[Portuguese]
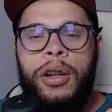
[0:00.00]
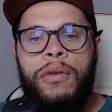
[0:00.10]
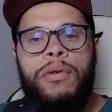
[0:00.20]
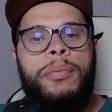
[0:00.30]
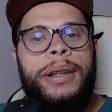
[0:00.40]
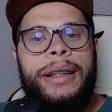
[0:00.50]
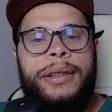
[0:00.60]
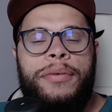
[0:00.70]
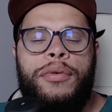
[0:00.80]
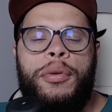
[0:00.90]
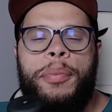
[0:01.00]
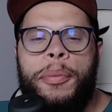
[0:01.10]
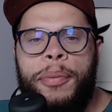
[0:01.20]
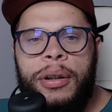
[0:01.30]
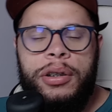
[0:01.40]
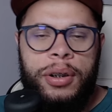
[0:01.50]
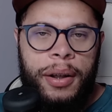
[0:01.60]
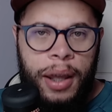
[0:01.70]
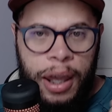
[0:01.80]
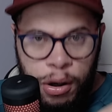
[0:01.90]
Fluminense viu a
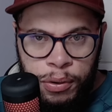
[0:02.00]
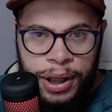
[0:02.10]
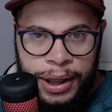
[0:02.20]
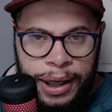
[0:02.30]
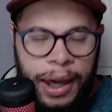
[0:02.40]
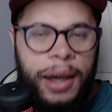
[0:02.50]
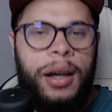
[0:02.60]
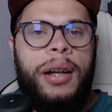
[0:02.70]
proposta, é o que quer,